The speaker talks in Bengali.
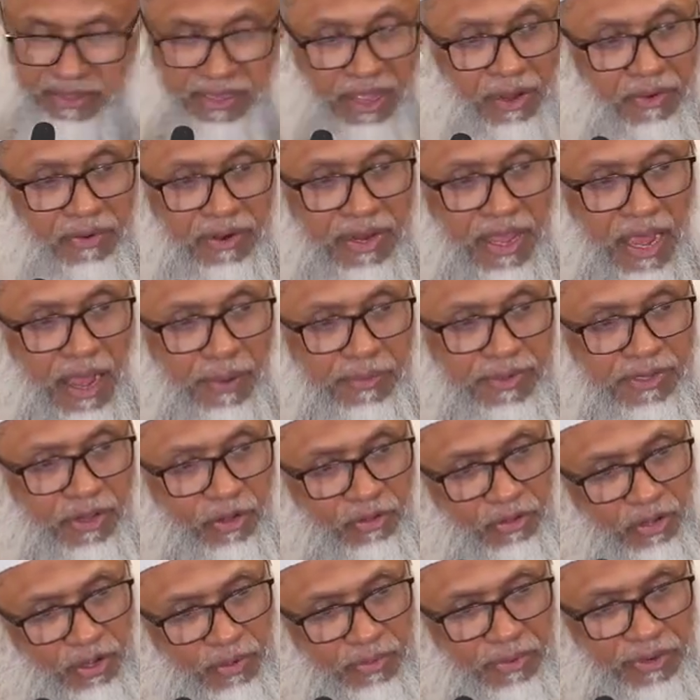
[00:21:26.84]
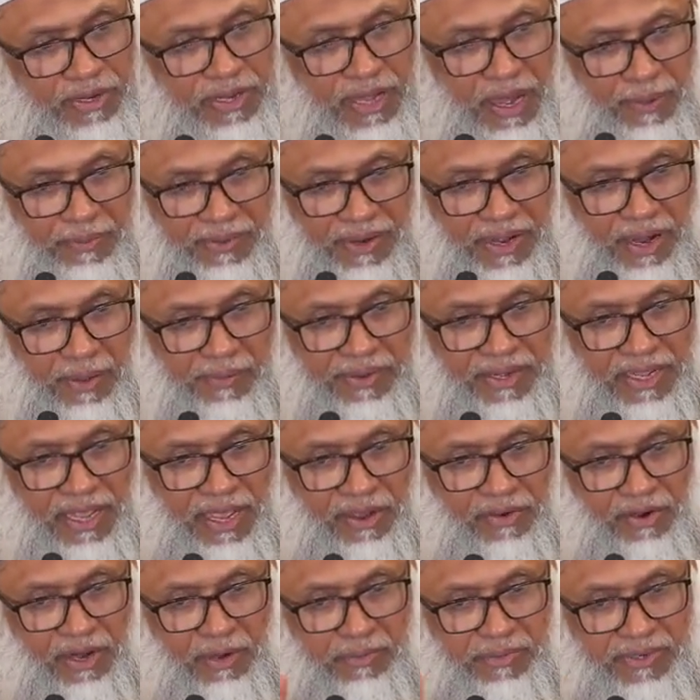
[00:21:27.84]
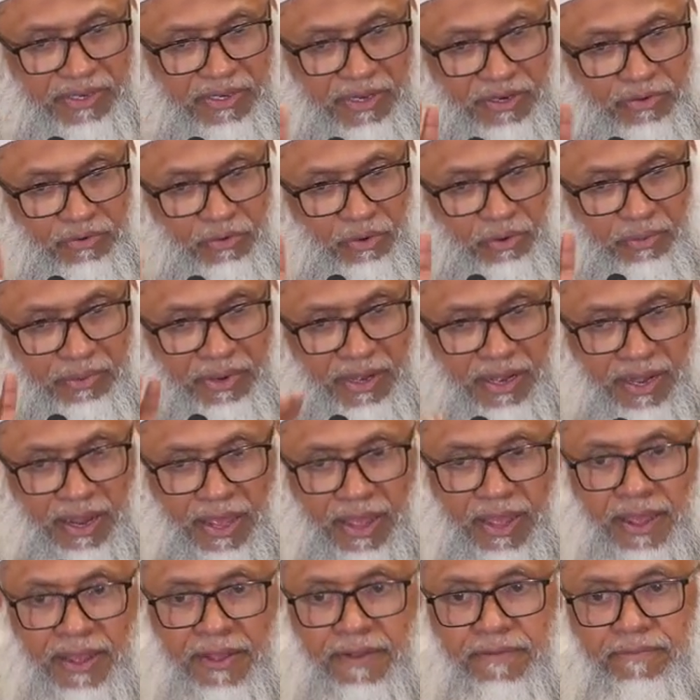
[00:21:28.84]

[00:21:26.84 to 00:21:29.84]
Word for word: তাহলে আমি যতই বলি আপনারা আমাকে এখন আর বিশ্বাস করবেন না